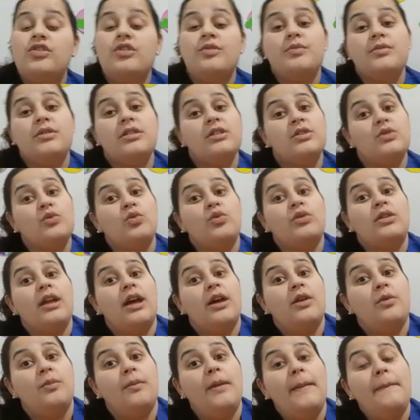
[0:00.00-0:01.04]
vamos
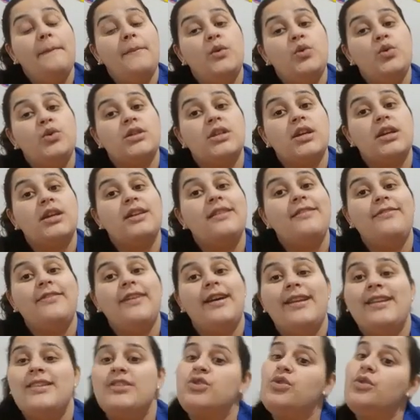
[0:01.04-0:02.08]
escutar uma música que
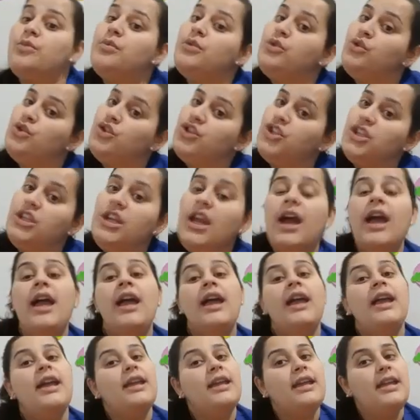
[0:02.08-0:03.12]
fala sobre o dia
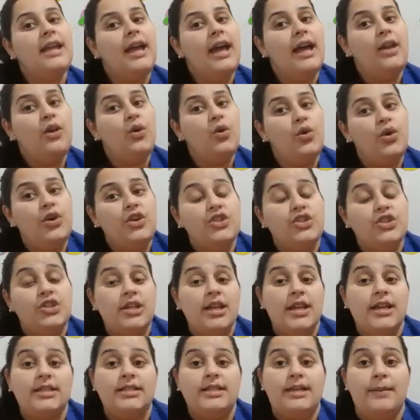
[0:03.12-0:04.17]
e a noite. E
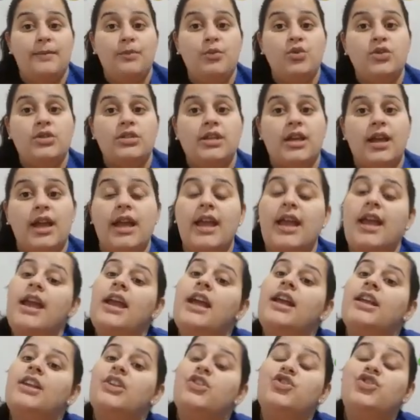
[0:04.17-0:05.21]
essa música é
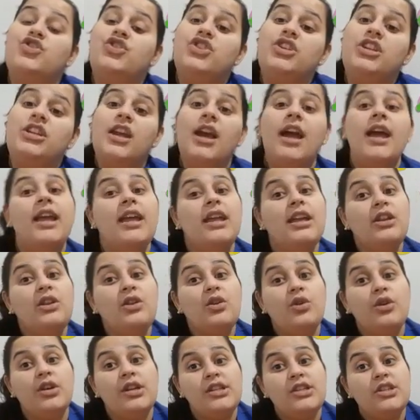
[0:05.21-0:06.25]
Dia e
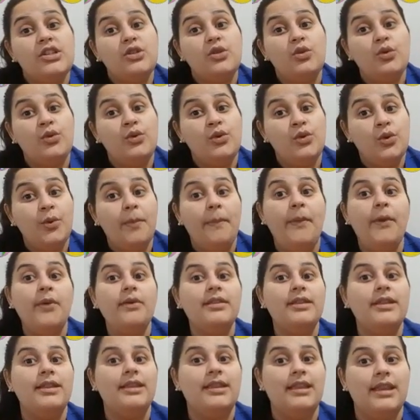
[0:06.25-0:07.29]
Noite, do grupo
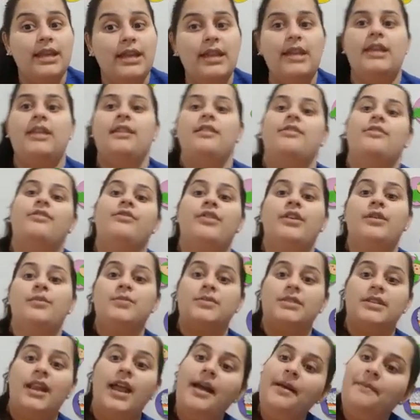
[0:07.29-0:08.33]
Tri,
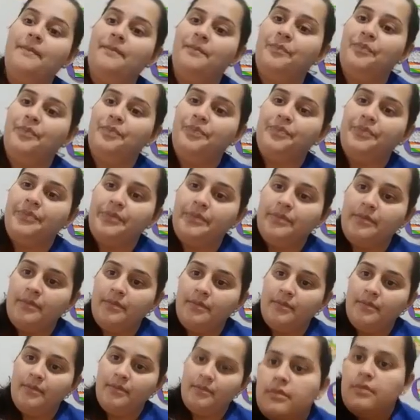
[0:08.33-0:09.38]
vamos lá?
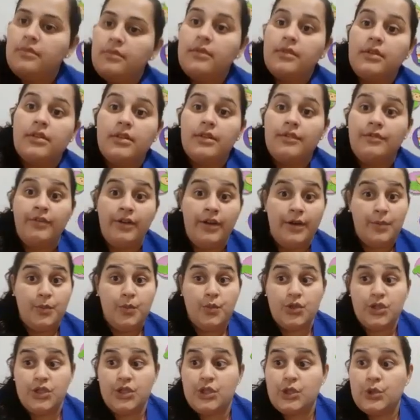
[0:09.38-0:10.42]

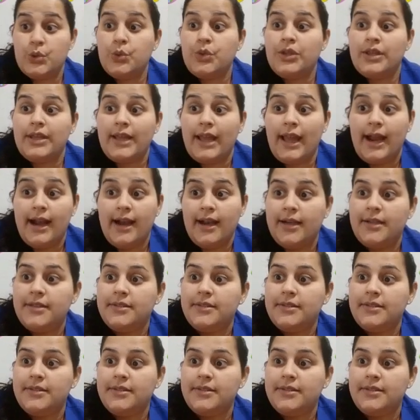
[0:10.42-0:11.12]
Vamos escutar.